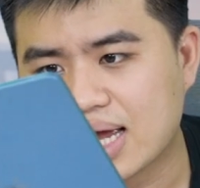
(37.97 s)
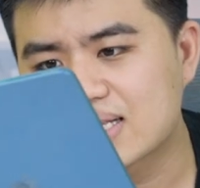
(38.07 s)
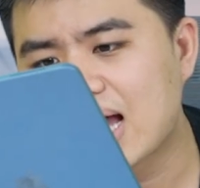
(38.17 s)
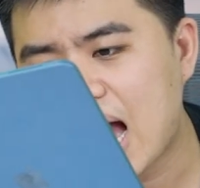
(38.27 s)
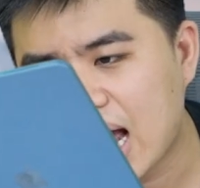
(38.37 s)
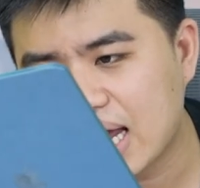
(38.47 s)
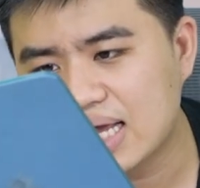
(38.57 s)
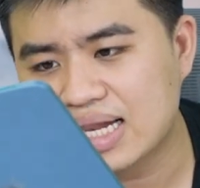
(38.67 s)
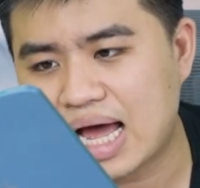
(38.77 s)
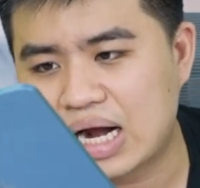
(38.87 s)
cái thứ
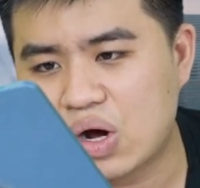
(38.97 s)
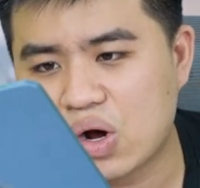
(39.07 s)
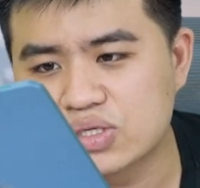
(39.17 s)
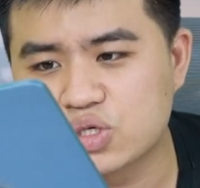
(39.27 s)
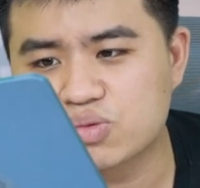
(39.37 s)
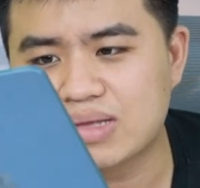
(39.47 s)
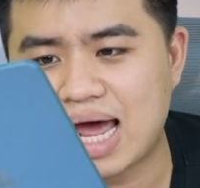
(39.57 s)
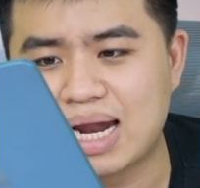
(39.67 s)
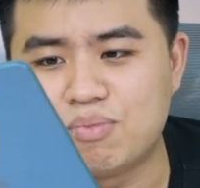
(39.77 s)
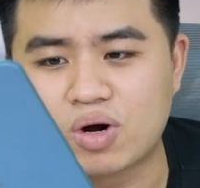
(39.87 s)
hai là nó có cho chúng
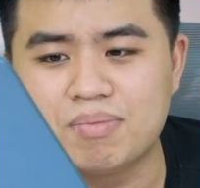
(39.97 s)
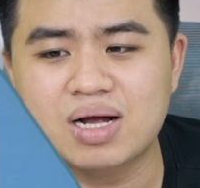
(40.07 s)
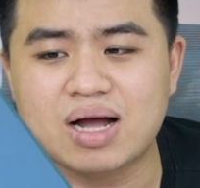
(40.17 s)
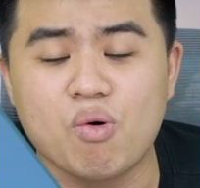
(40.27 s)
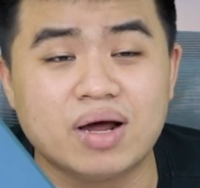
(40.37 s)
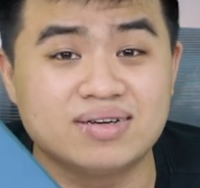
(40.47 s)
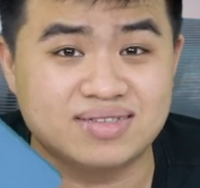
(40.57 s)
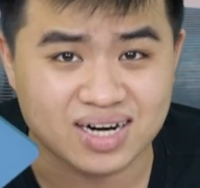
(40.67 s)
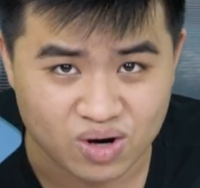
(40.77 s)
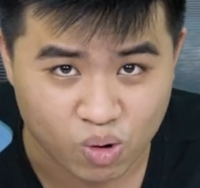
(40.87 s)
ta là một cái mức cấu hình
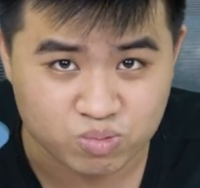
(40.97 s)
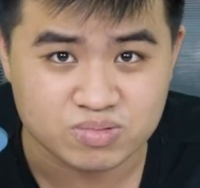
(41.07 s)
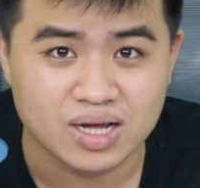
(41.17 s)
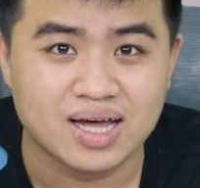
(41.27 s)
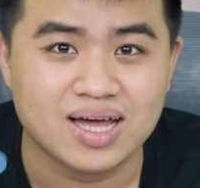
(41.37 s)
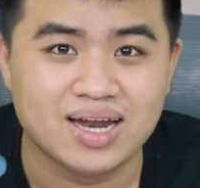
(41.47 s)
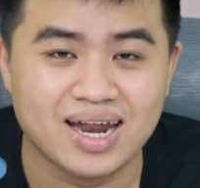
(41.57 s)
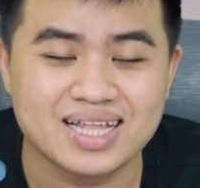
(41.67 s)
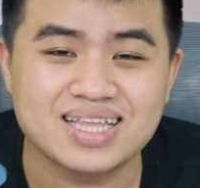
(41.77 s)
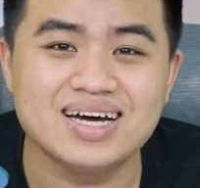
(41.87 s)
rất khủng
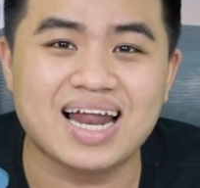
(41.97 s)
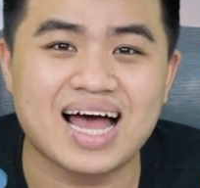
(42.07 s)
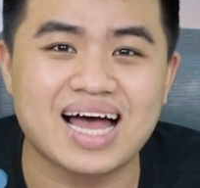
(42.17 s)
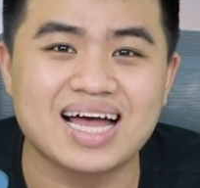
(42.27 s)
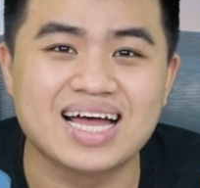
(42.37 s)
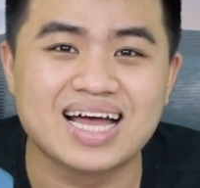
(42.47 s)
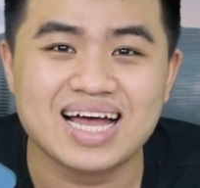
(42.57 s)
lên tới là